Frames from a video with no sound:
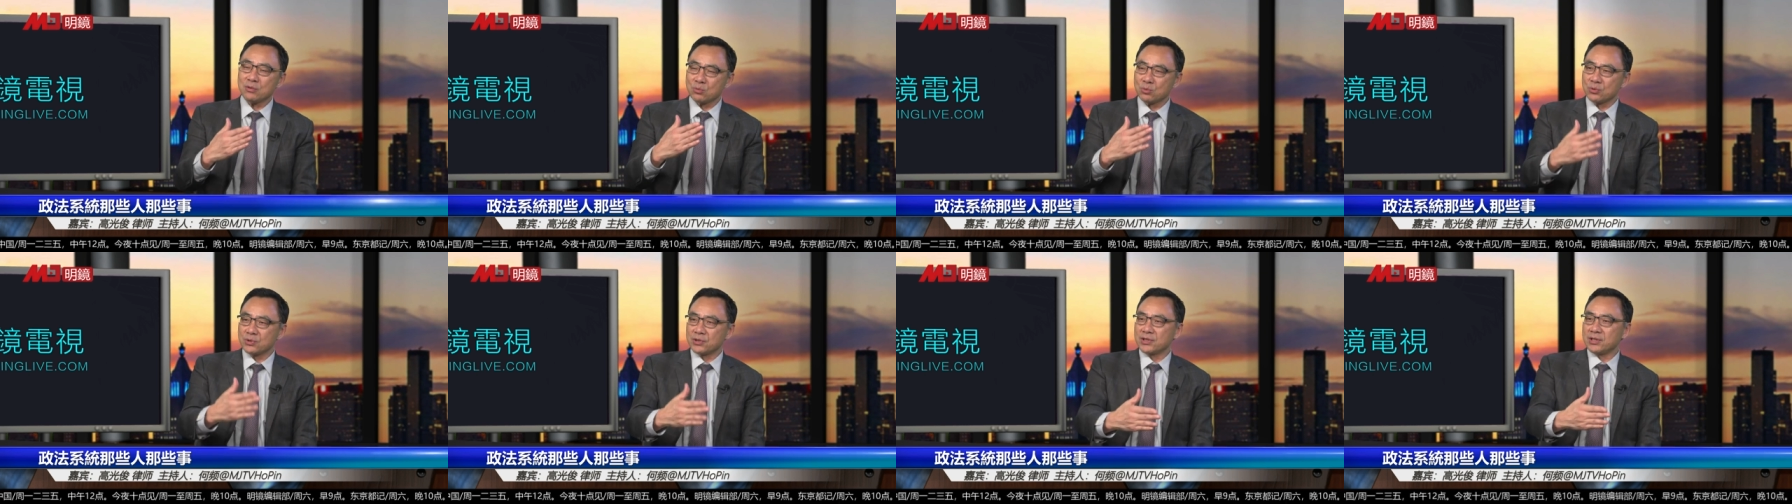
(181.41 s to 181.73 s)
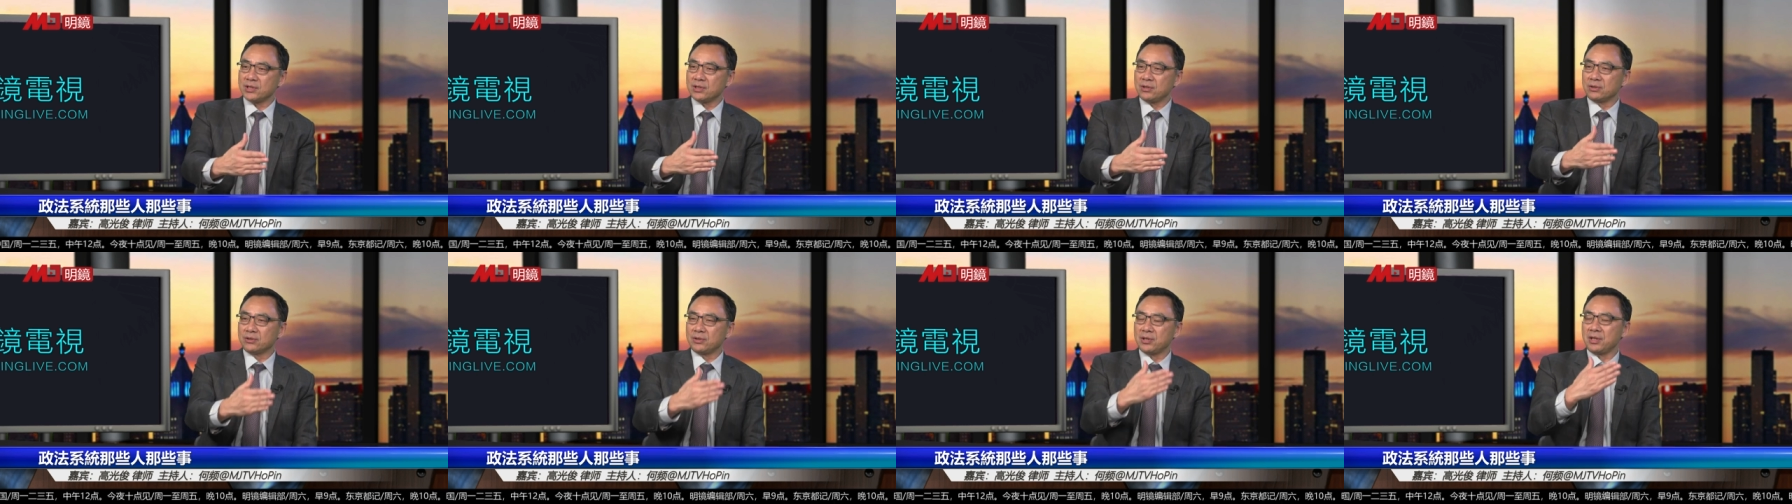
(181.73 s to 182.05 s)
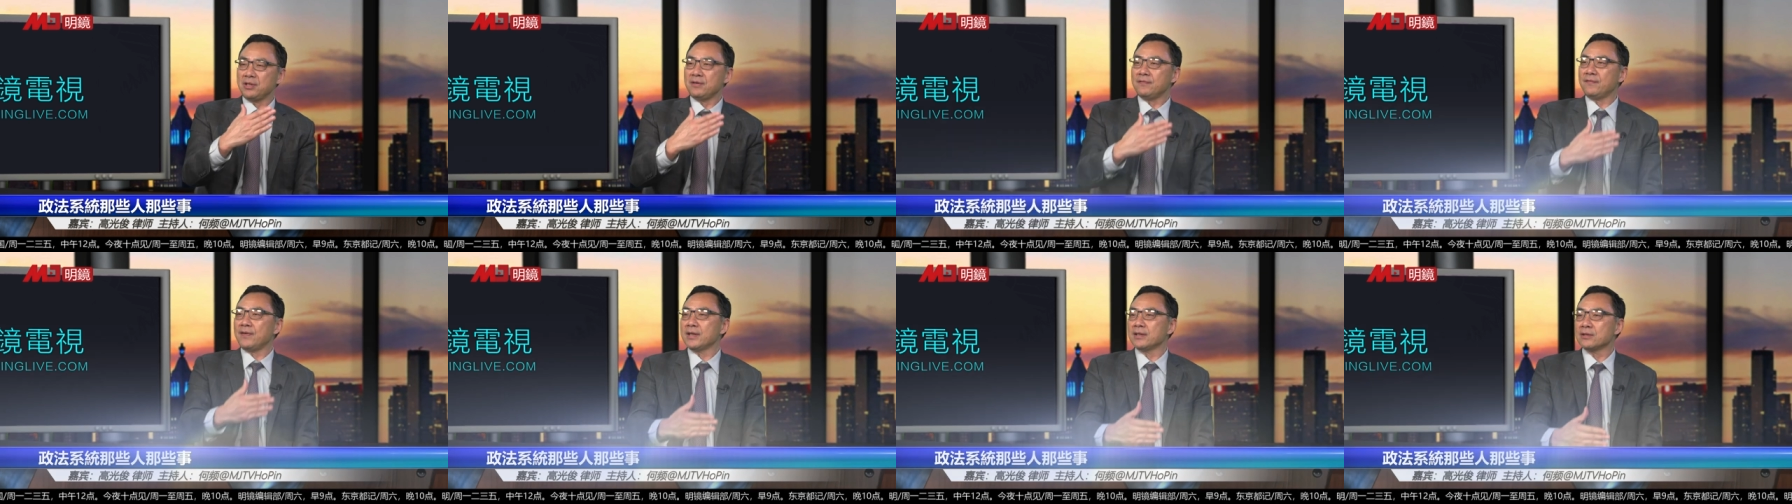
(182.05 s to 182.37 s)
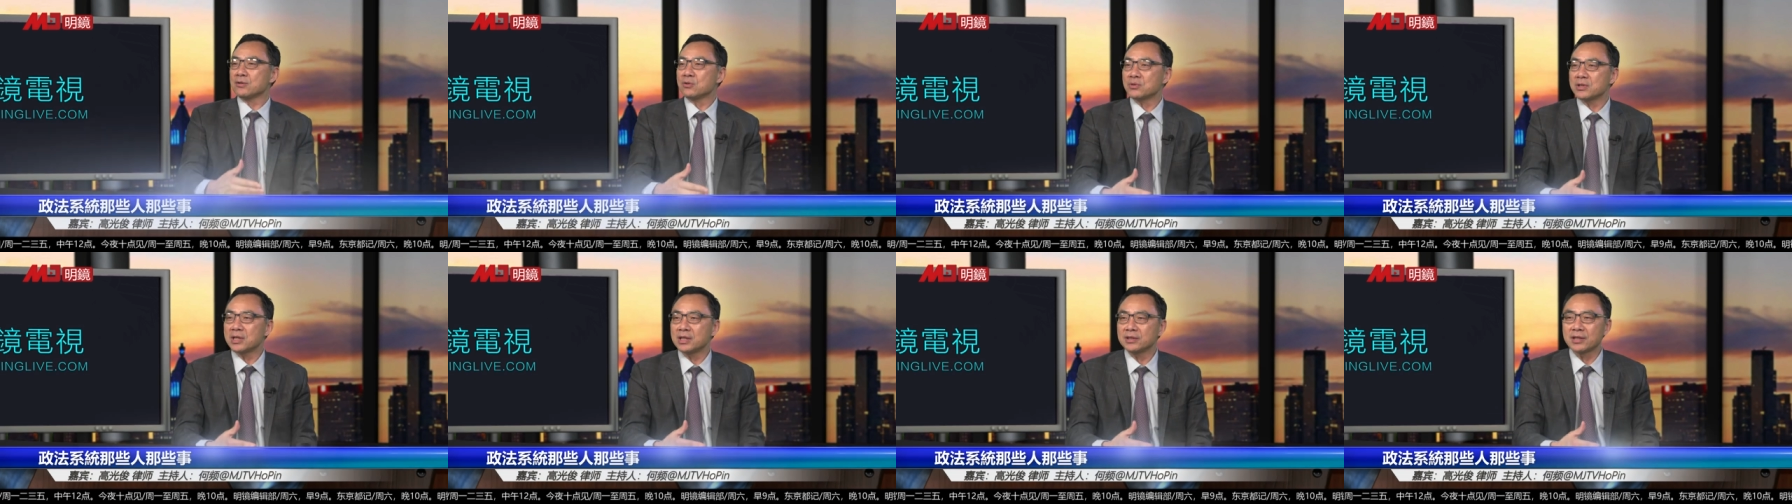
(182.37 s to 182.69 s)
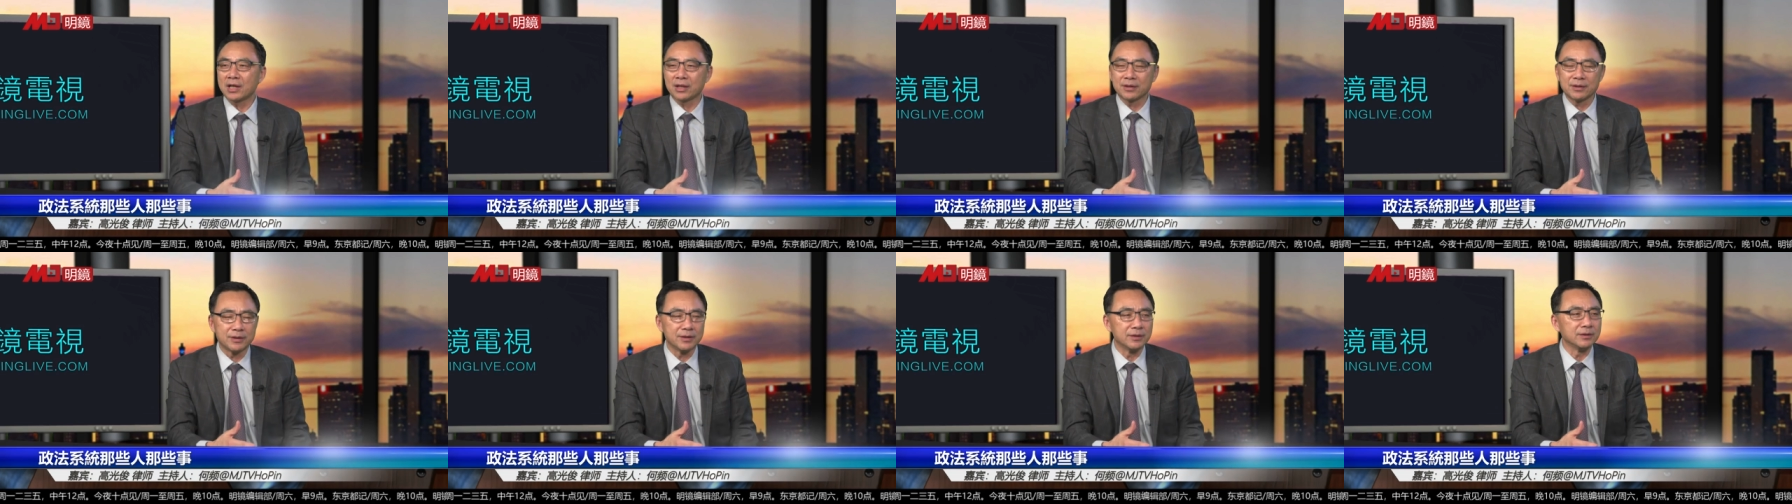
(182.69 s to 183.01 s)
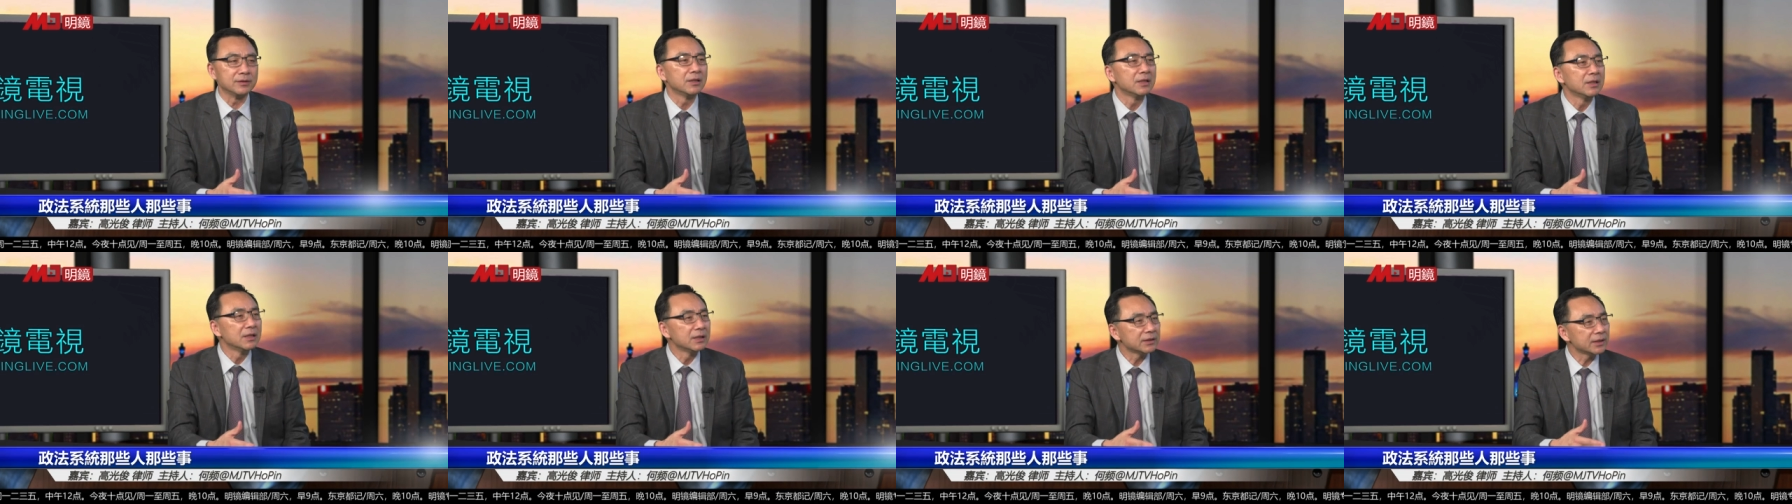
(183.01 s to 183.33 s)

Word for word: 主自由、推翻共产党的人，